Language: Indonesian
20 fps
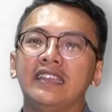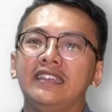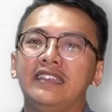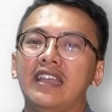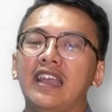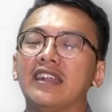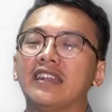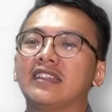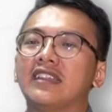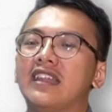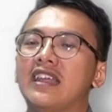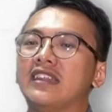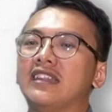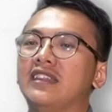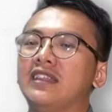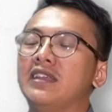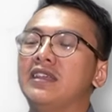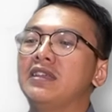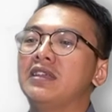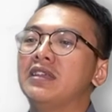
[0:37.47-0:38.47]
yang telah
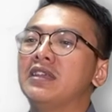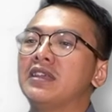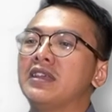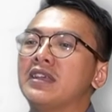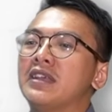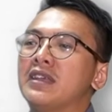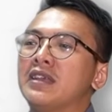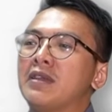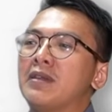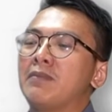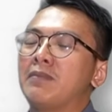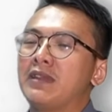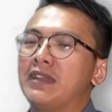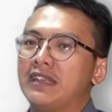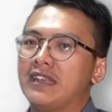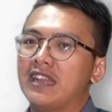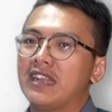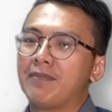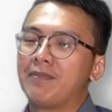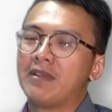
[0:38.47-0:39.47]

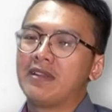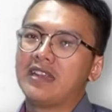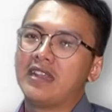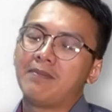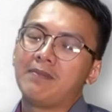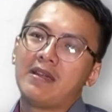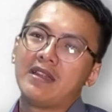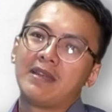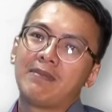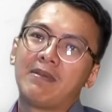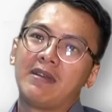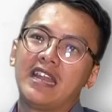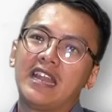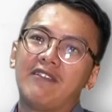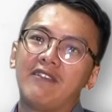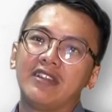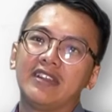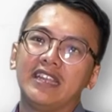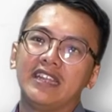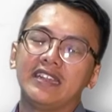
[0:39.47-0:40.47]
diberikan kepada para
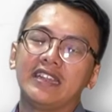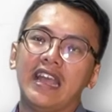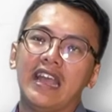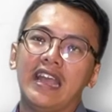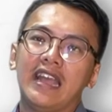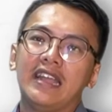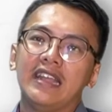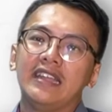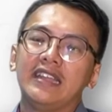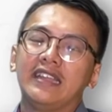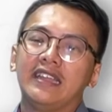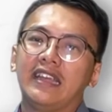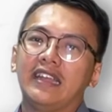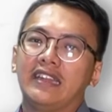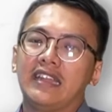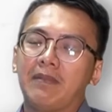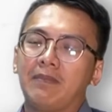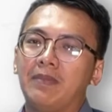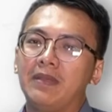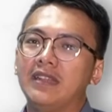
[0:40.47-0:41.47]
pahlawan kita. Nah,
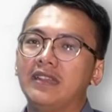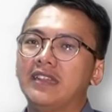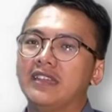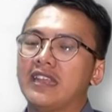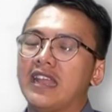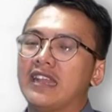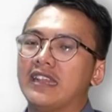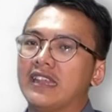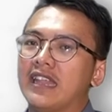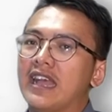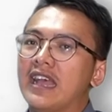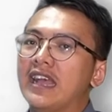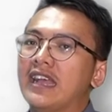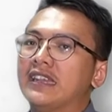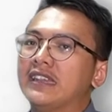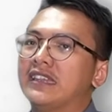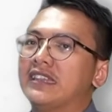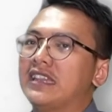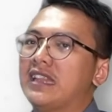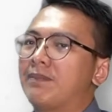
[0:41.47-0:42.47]
tapi ternyata
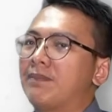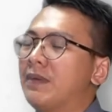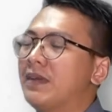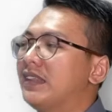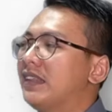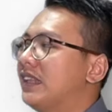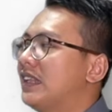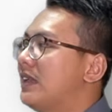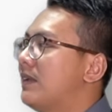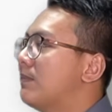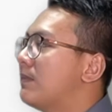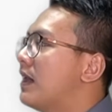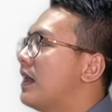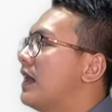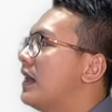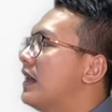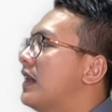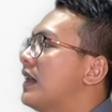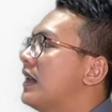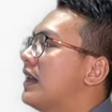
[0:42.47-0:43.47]
terdapat
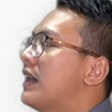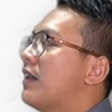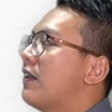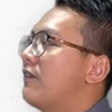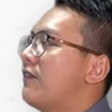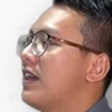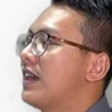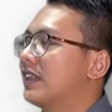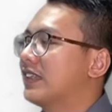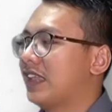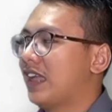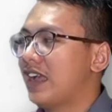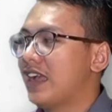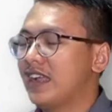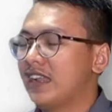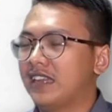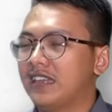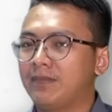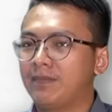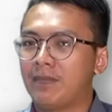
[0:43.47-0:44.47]
lima
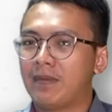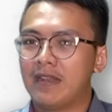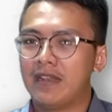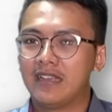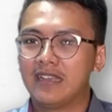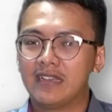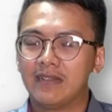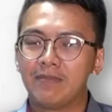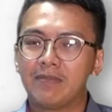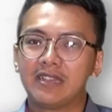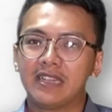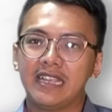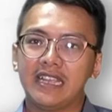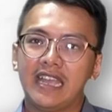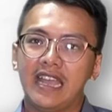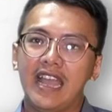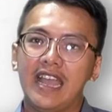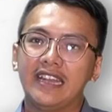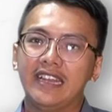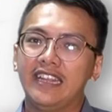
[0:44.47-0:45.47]
fakta di balik
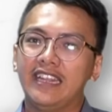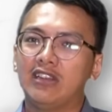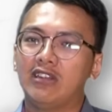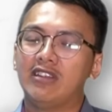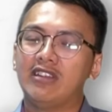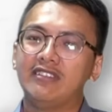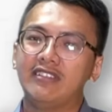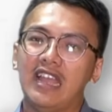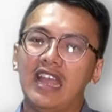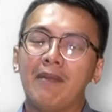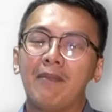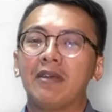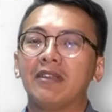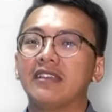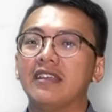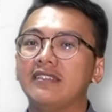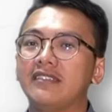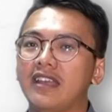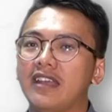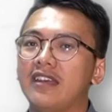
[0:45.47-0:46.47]
kemerdekaan Indonesia. Apa
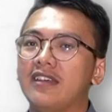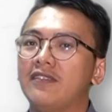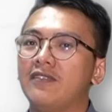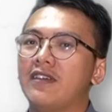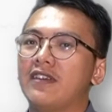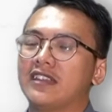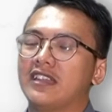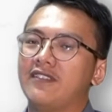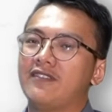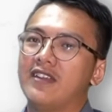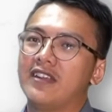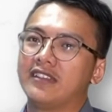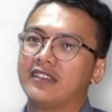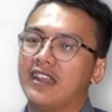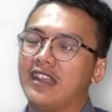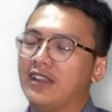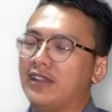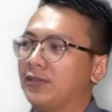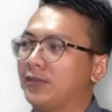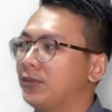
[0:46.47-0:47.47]
saja
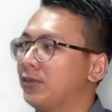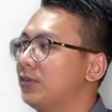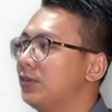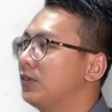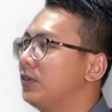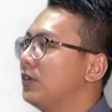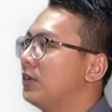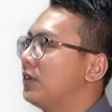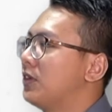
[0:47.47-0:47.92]
fakta-fakta itu?